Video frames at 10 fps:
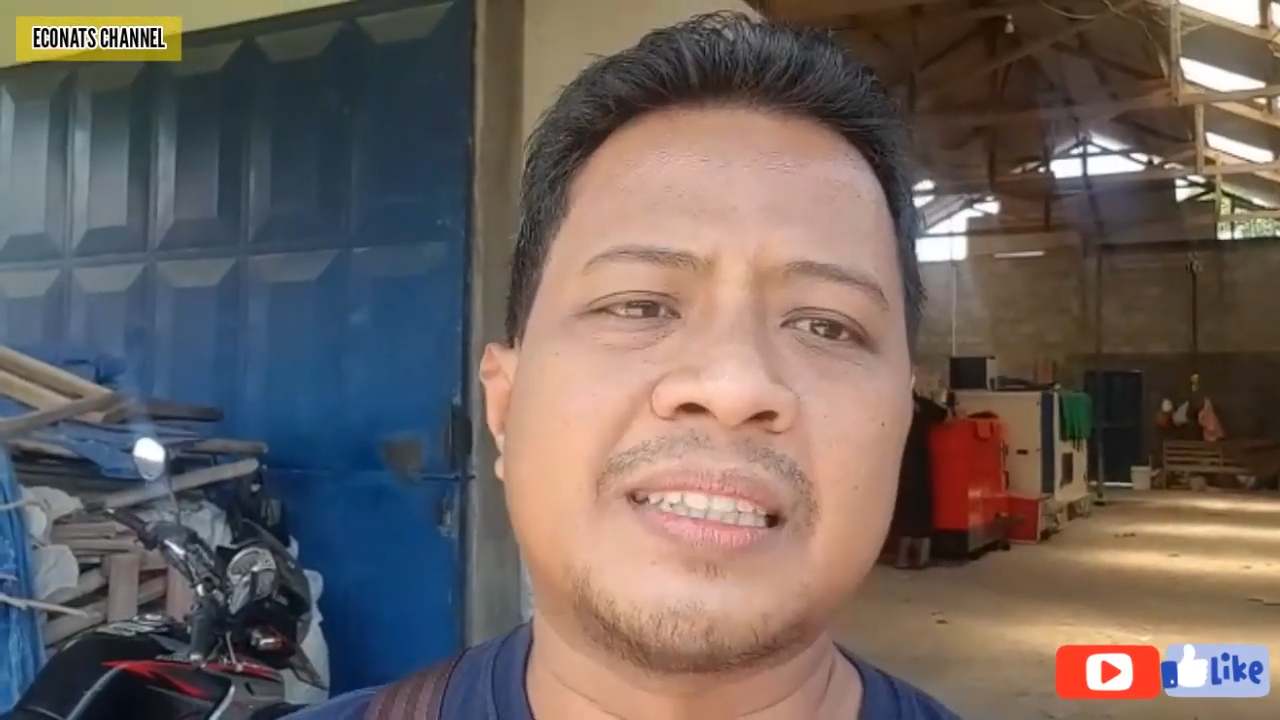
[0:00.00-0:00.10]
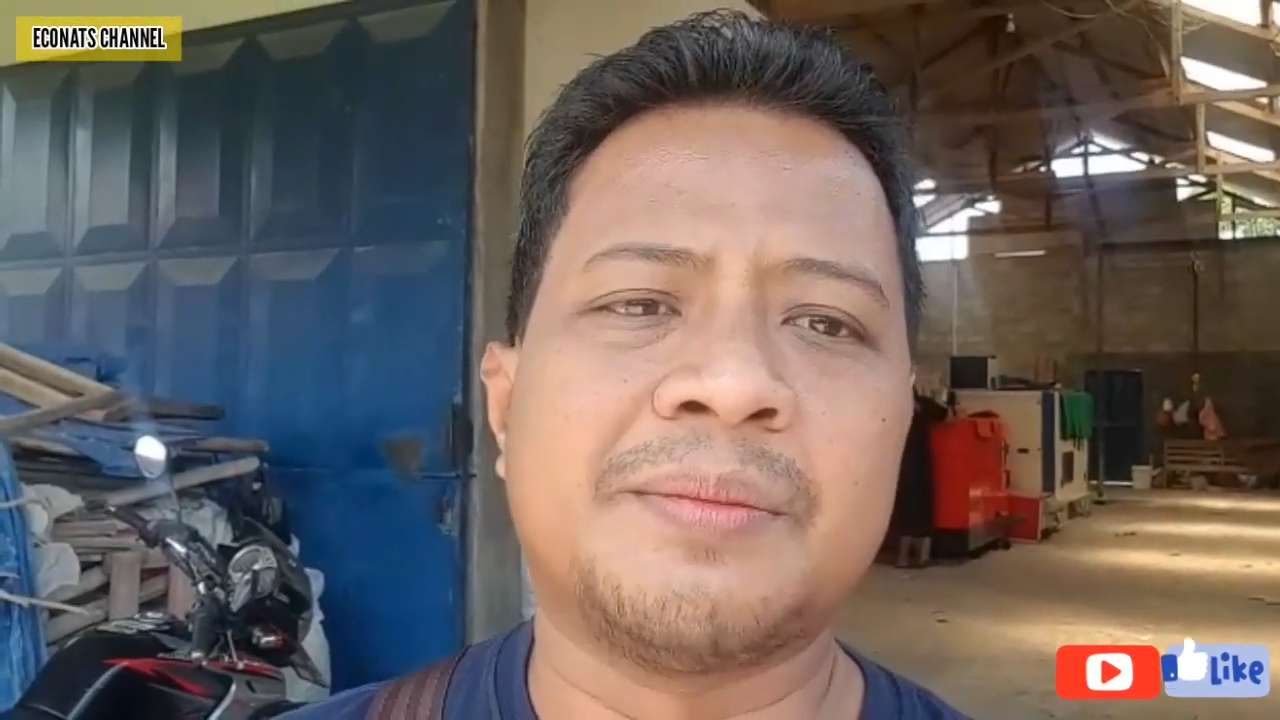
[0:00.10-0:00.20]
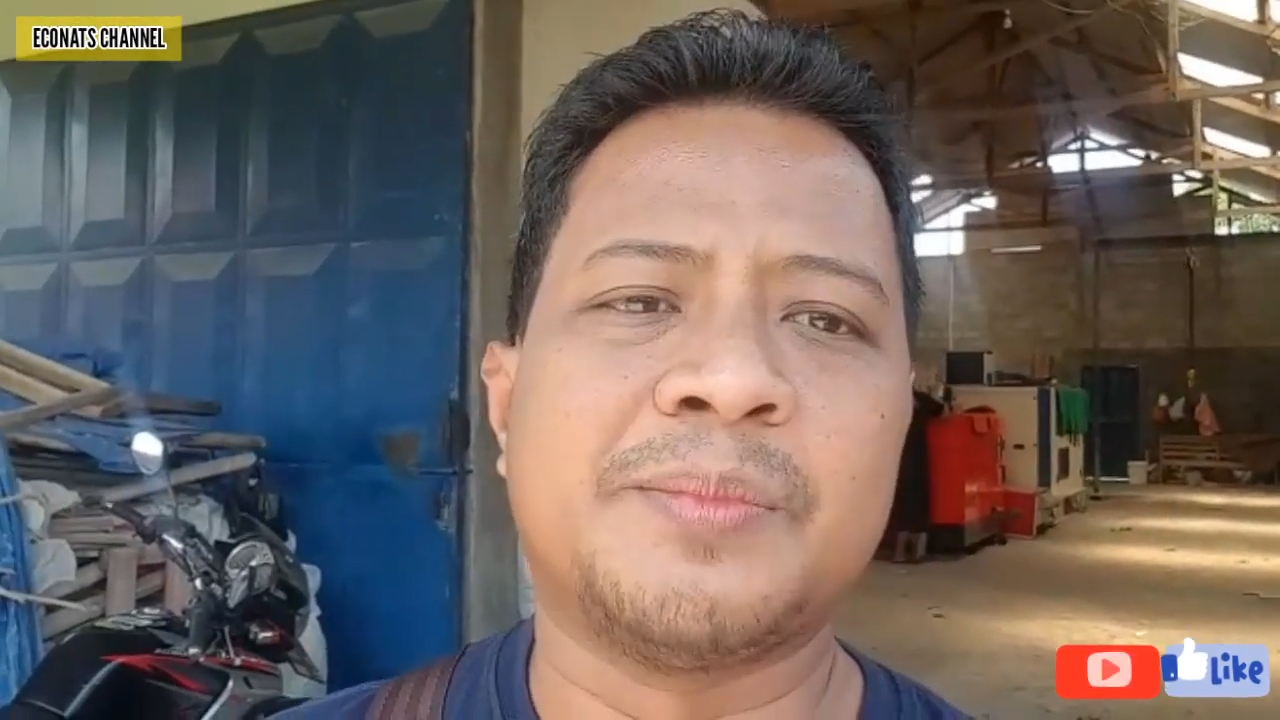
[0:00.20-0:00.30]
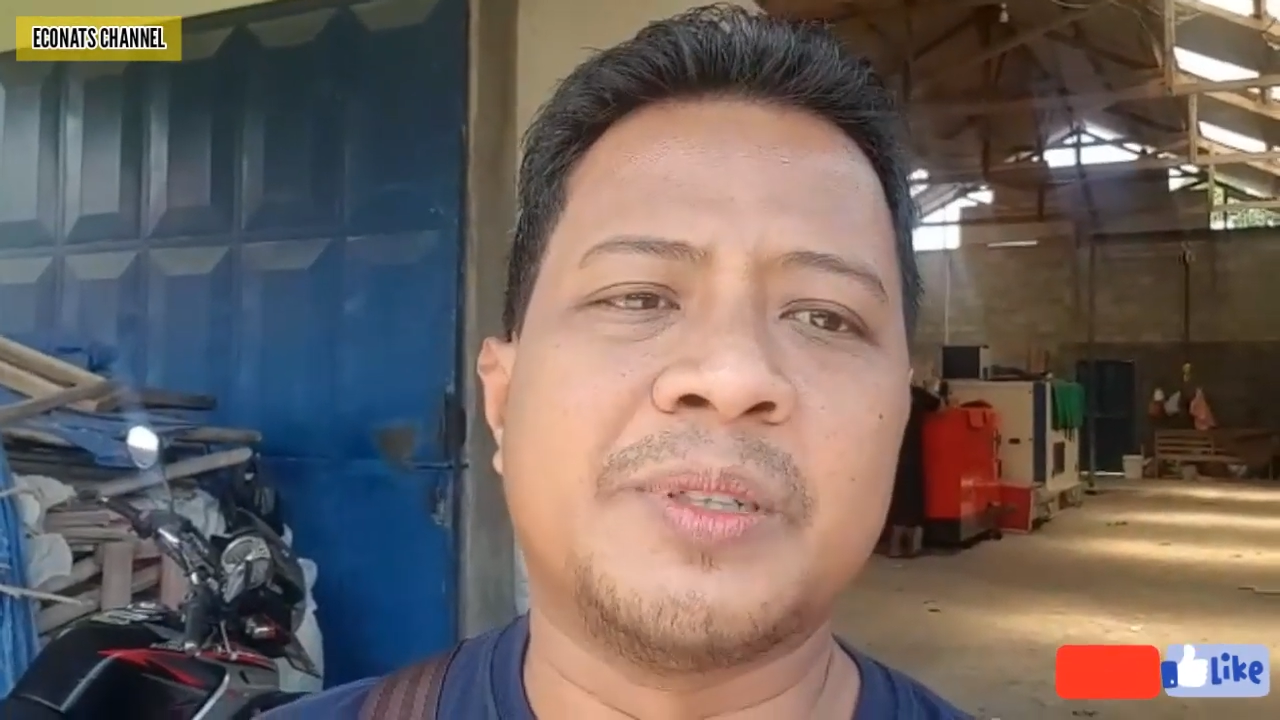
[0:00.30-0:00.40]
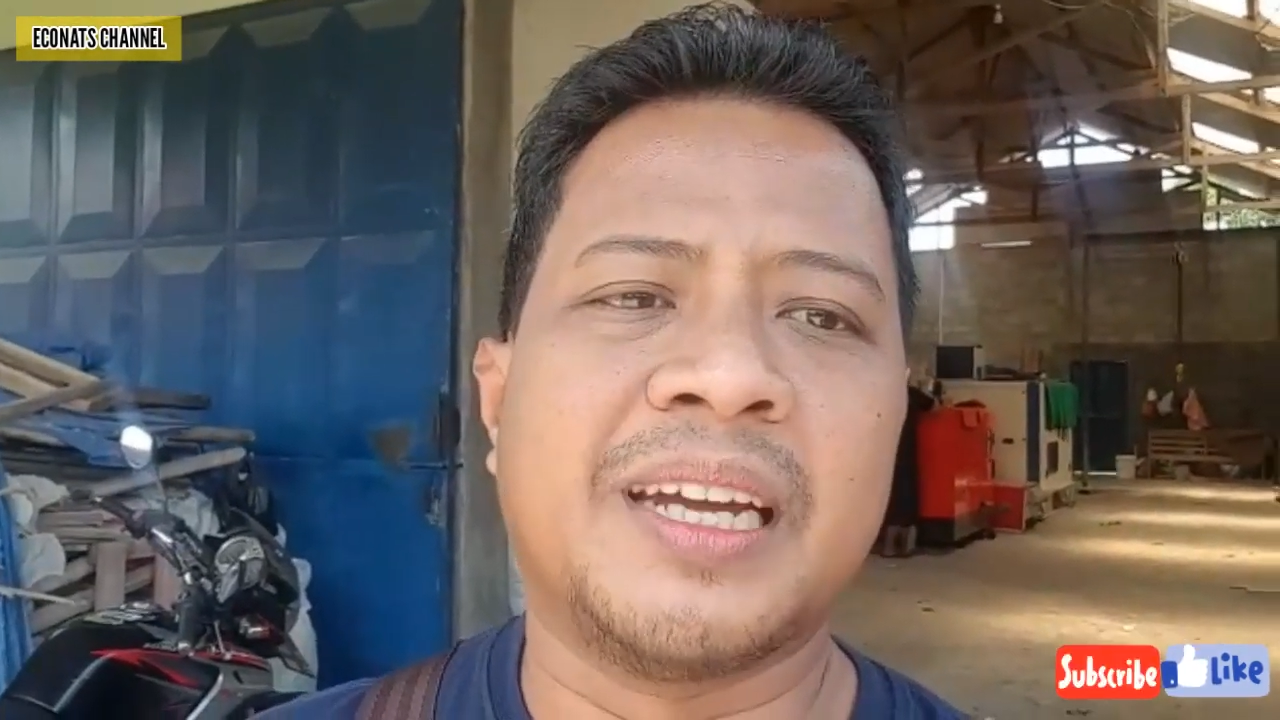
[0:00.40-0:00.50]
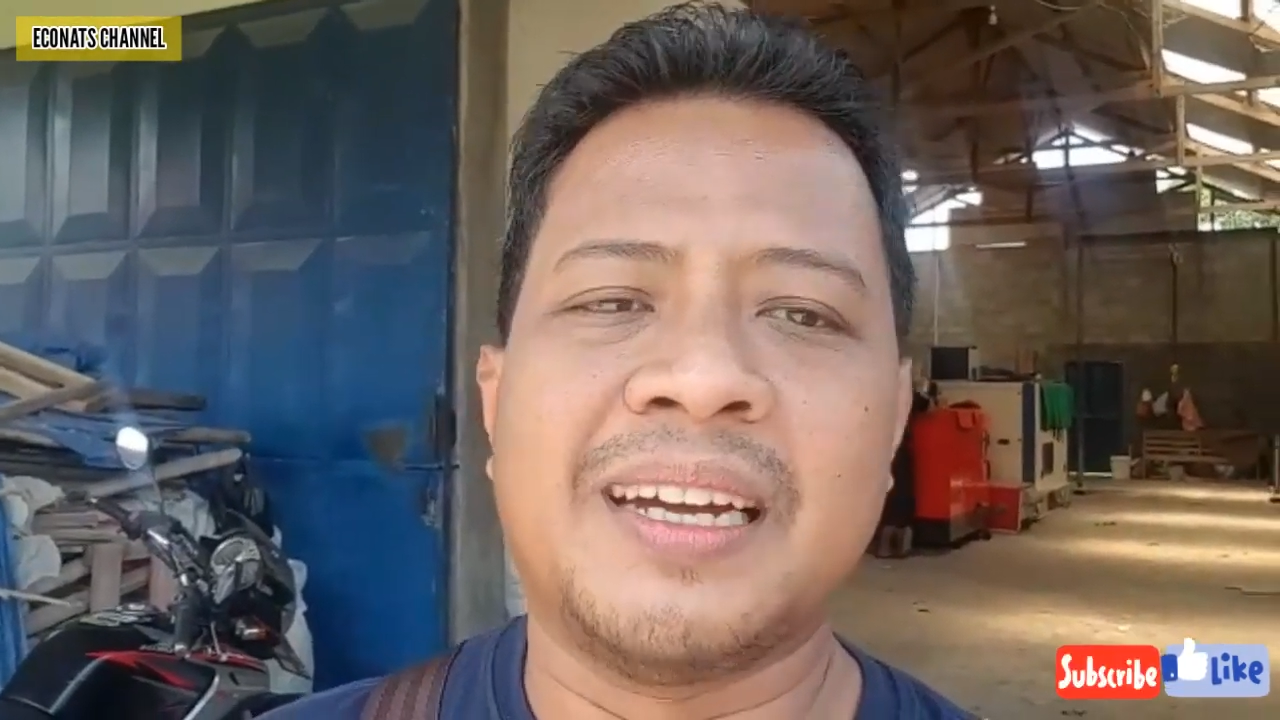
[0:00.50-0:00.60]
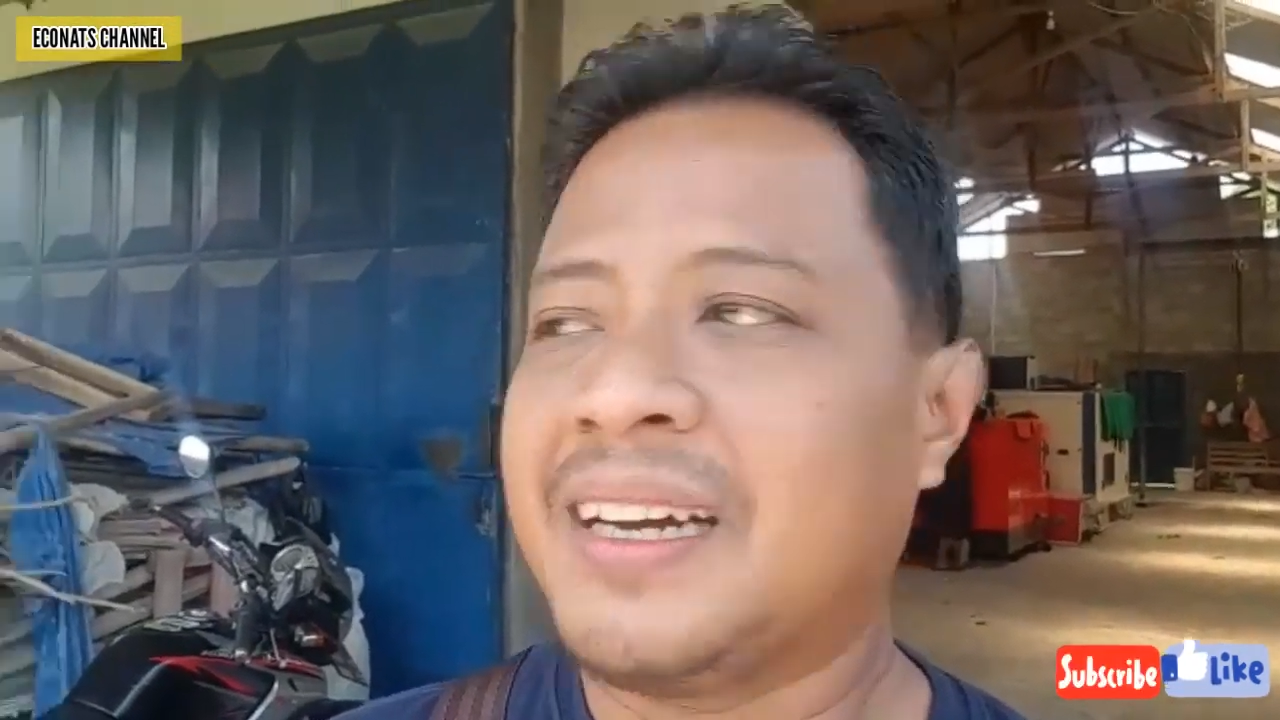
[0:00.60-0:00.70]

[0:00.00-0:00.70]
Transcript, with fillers: sempu ya.